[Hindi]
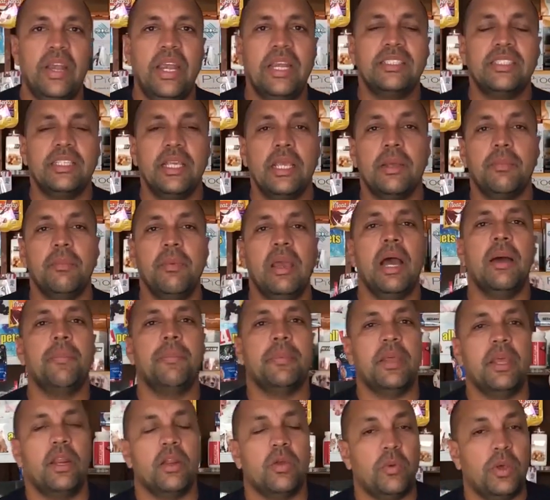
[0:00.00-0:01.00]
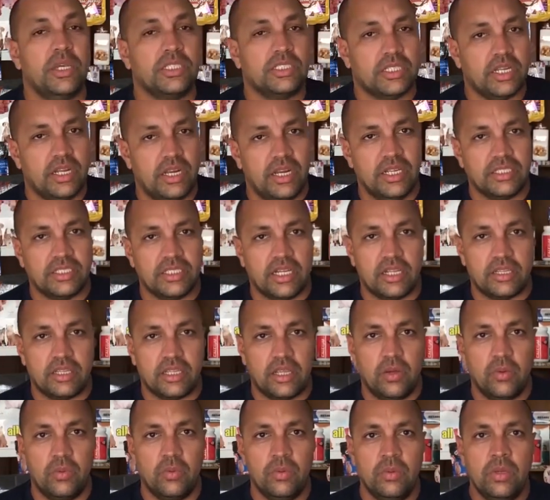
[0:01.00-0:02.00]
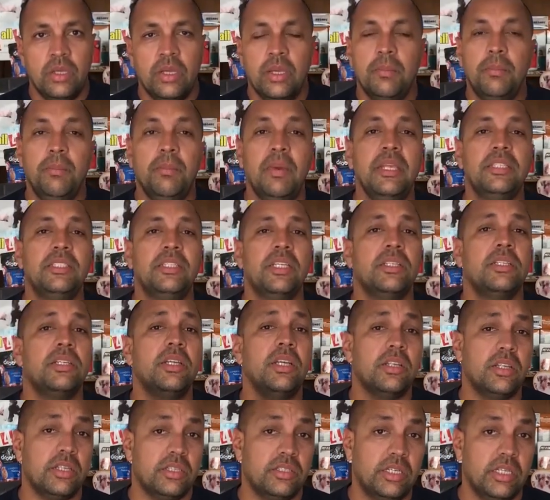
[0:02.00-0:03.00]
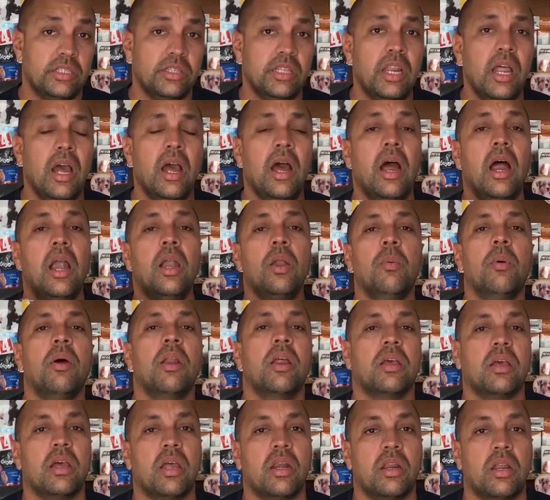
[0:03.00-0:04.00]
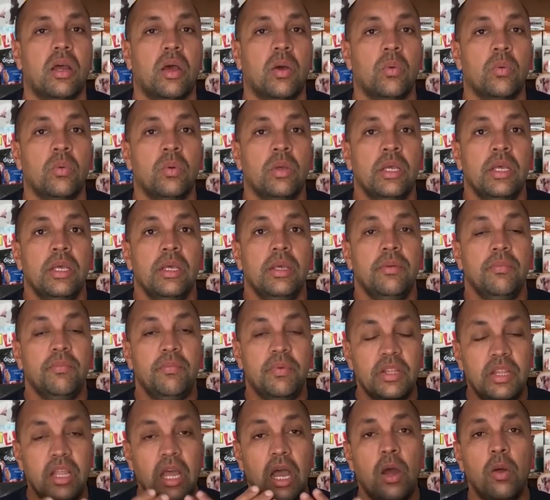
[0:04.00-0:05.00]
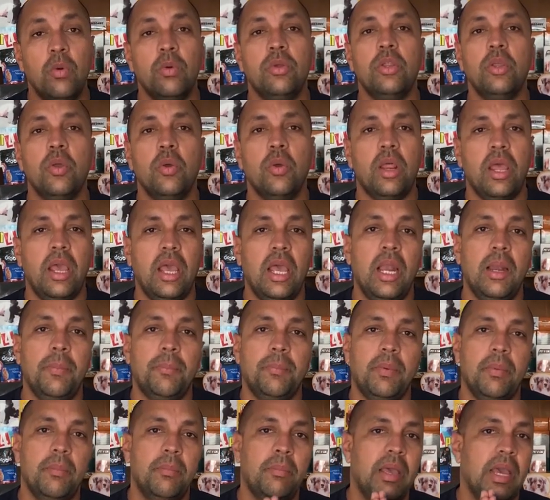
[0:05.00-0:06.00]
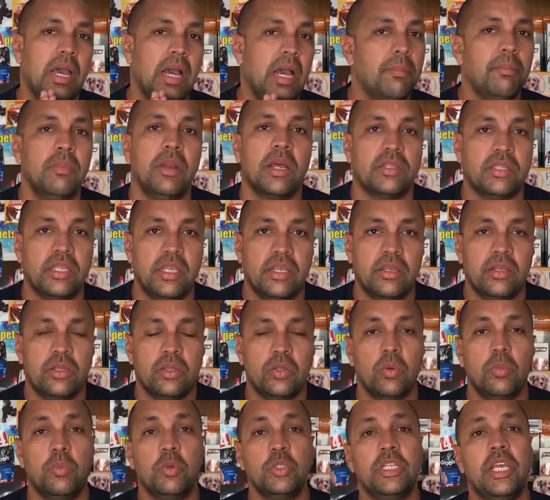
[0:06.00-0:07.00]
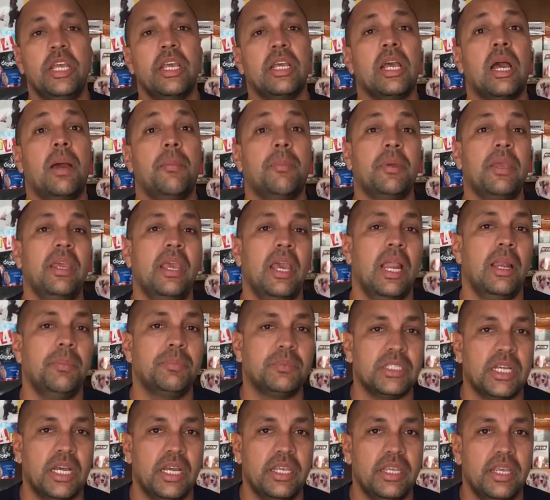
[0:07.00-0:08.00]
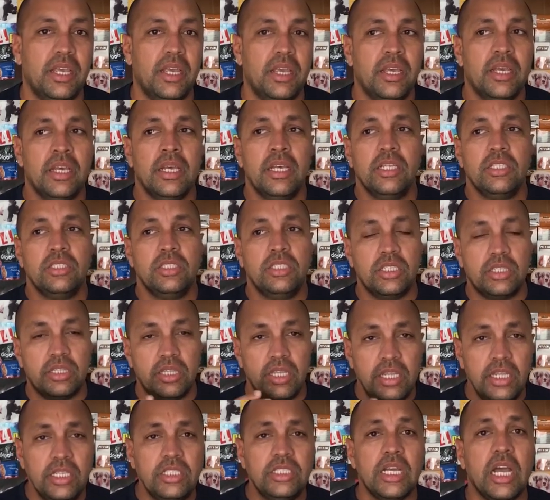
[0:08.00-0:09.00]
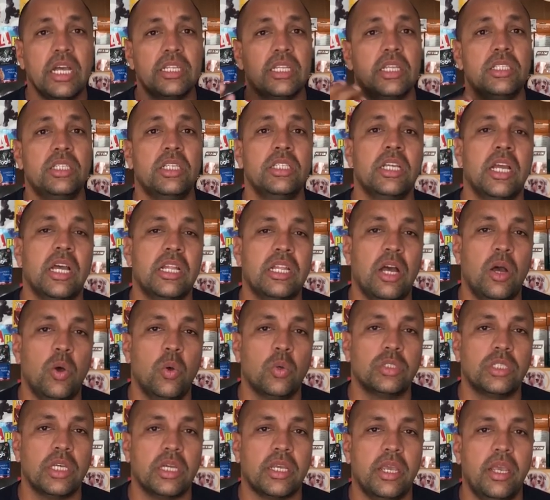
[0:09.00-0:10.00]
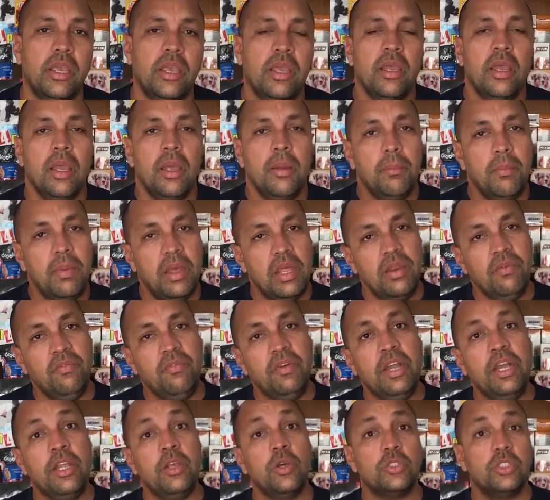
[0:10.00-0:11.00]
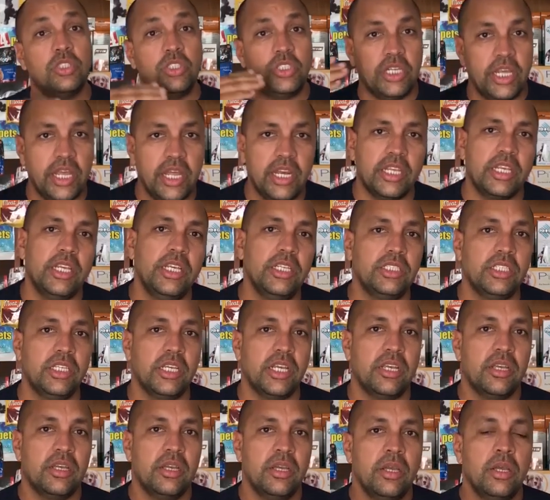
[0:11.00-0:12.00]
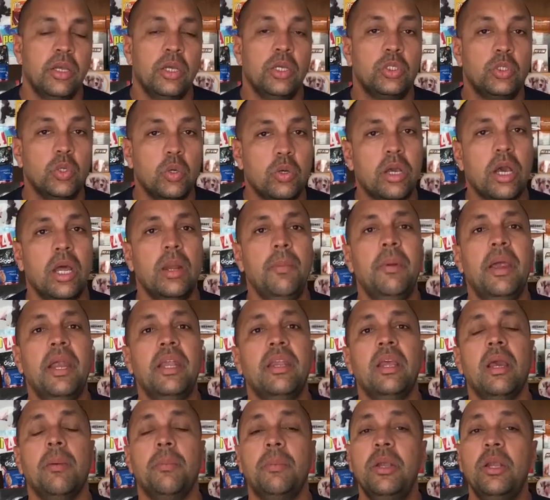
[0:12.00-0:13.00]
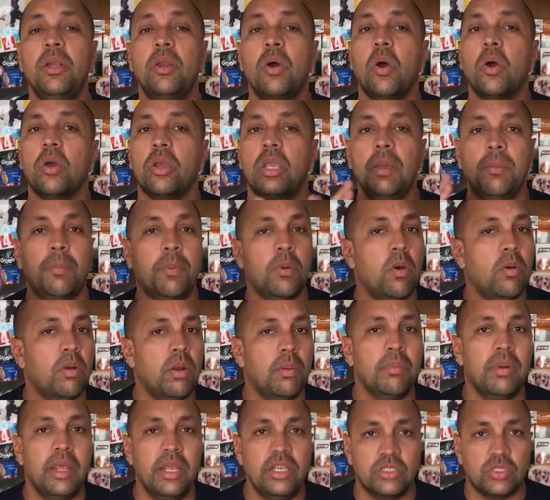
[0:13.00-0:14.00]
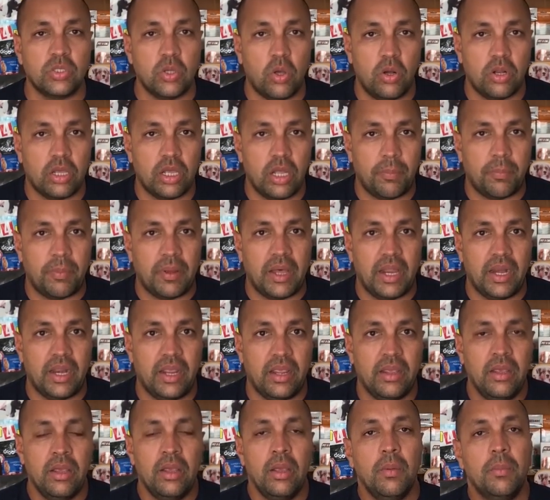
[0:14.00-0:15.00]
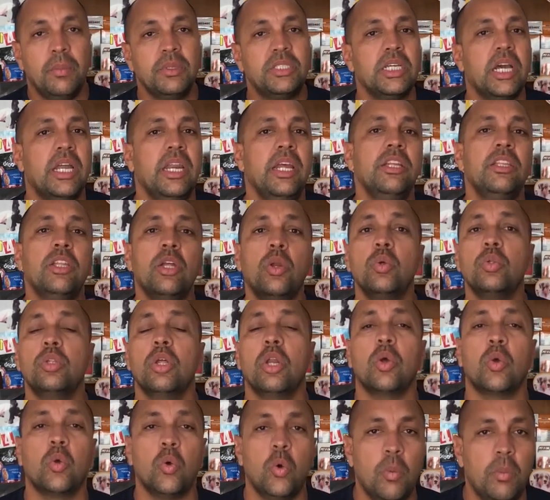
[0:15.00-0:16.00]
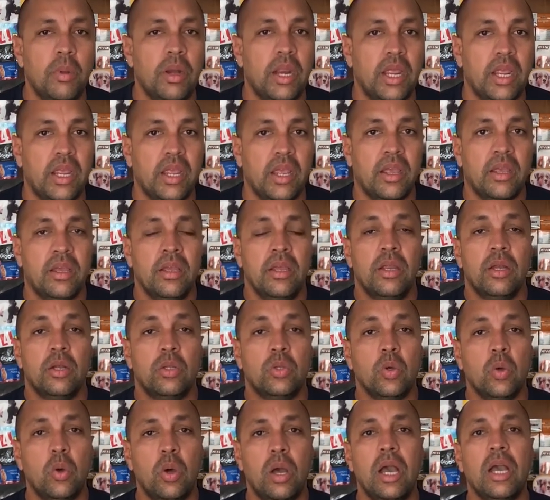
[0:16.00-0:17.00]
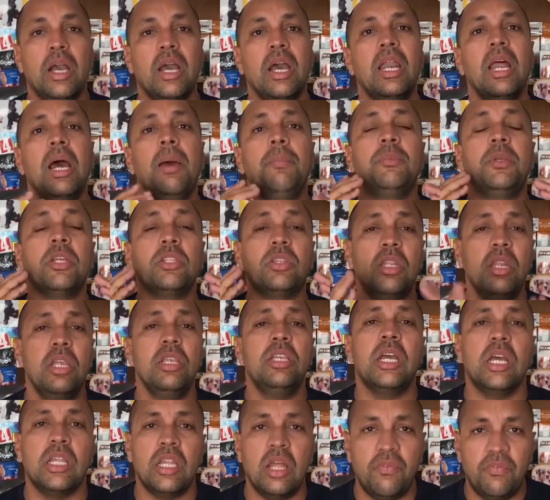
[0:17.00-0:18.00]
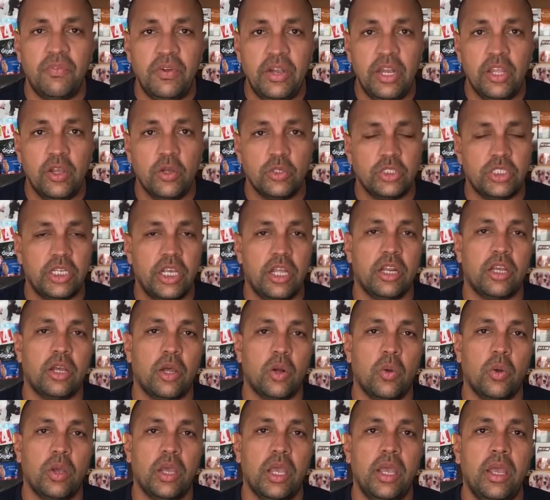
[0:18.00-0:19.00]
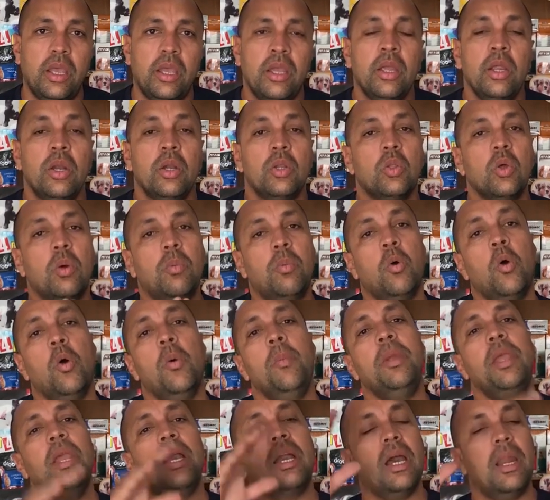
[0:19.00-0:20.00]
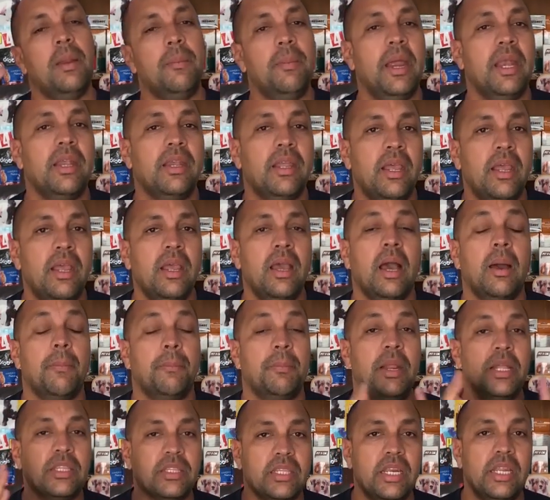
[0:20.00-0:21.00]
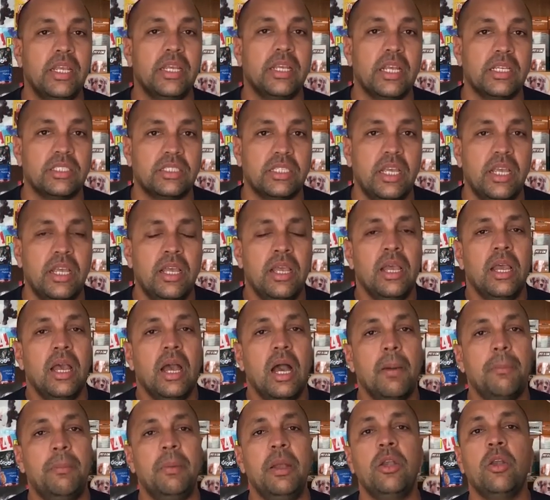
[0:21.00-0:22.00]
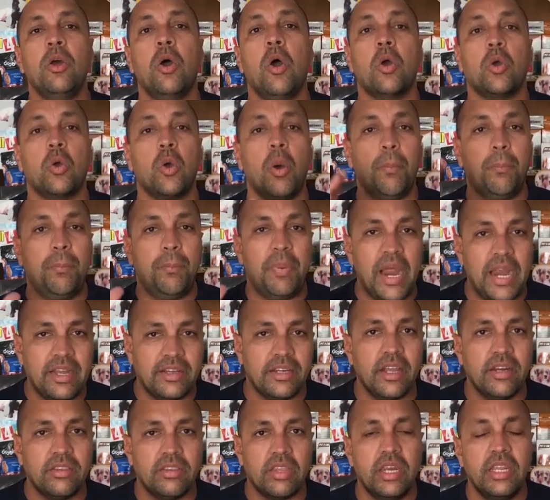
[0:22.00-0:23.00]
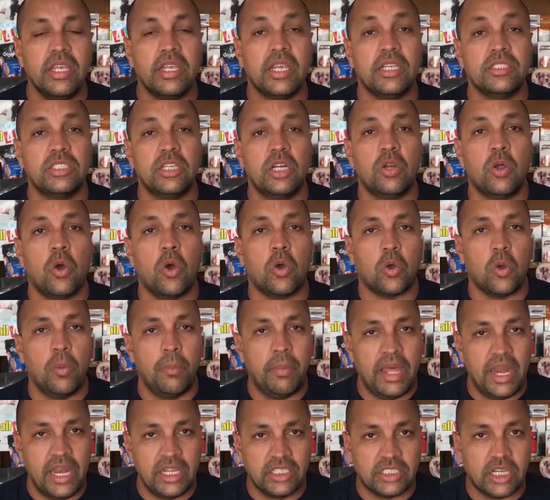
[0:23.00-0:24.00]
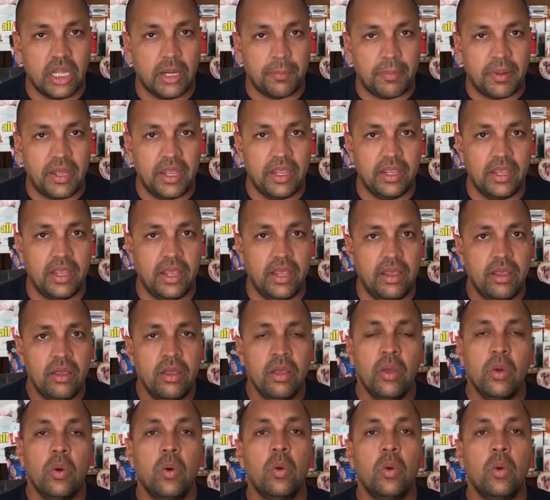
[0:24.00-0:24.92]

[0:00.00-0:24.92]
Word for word: फ्रेंड्स एक मैं आपके रिक्वेस्ट करना चाहता हूँ मैं जि, जि, जितना हार्ड वर्क कर रहा हूँ विदाउट योर हेल्प मैं आई एम नथिंग तो मुझे एक आपकी हेल्प चाहिए जितनी ज़्यादा से ज़्यादा हो सके मेरी वीडियो शेयर कीजिए जो घर बैठे अपनी डॉग की प्रॉब्लम नहीं सॉल्व कर पा रहे हैं बेचारे इधर उधर घूम रहे हैं तो अगर आप जितनी ज़्यादा वीडियो शेयर करोगे तो वो भी घर बैठे अपने तरीके से अपने डॉग को बेटर तरीके से डॉग को मैनेज कर पाएंगे